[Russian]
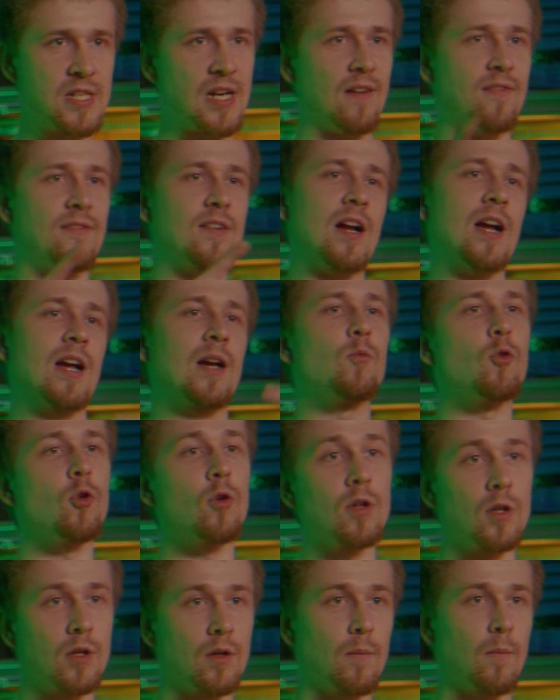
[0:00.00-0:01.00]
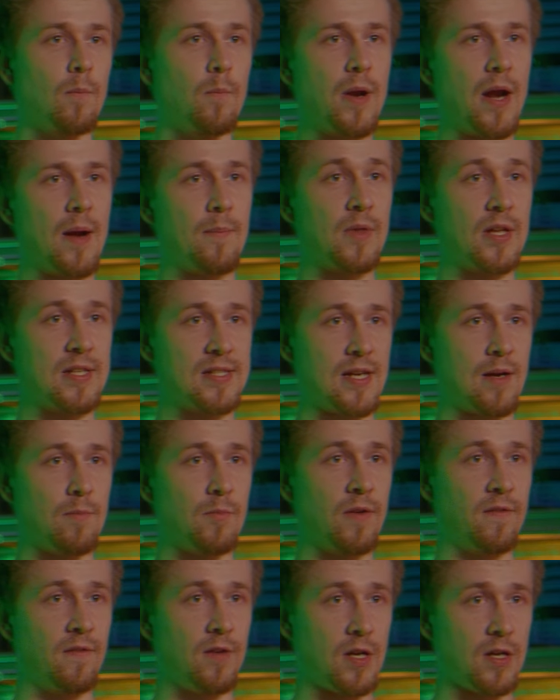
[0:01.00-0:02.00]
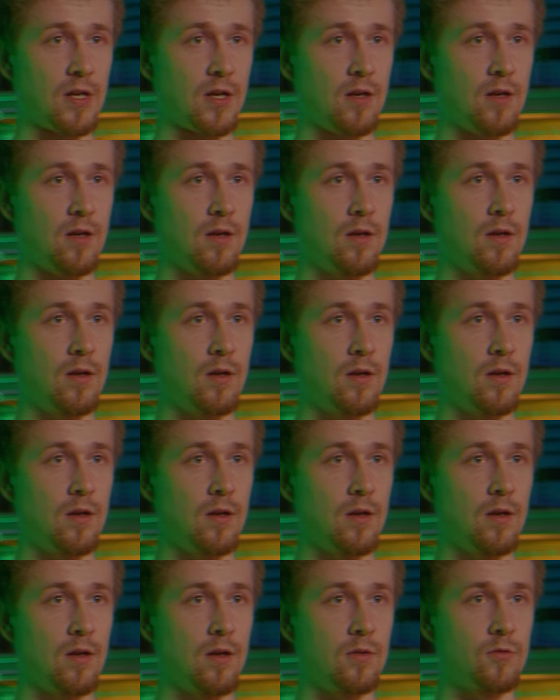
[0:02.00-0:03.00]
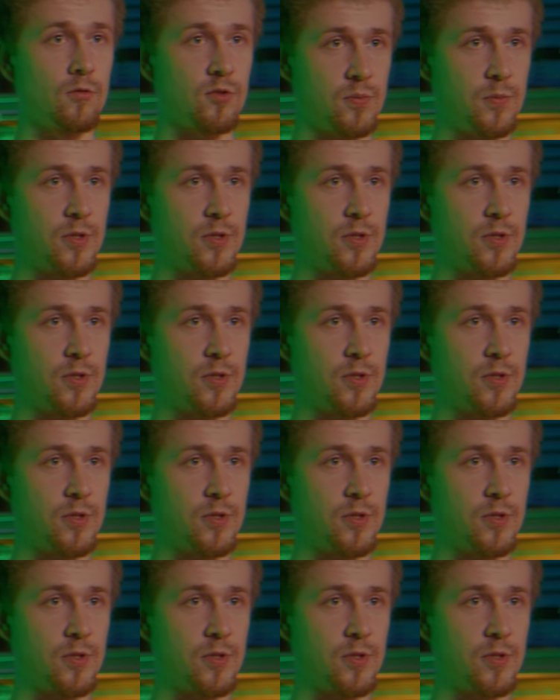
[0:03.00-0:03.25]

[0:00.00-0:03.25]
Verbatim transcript: диафрагму прямо на самый верх. Ну,